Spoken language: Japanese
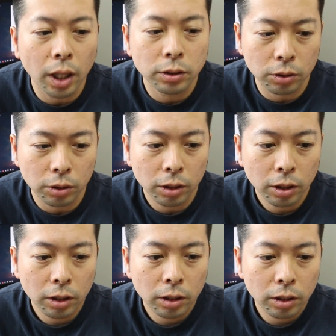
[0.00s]
ン画質
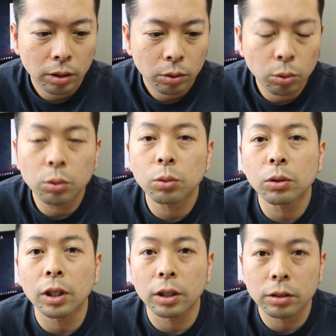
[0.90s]
というこ
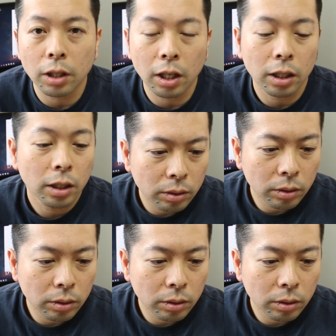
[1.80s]
となんですが、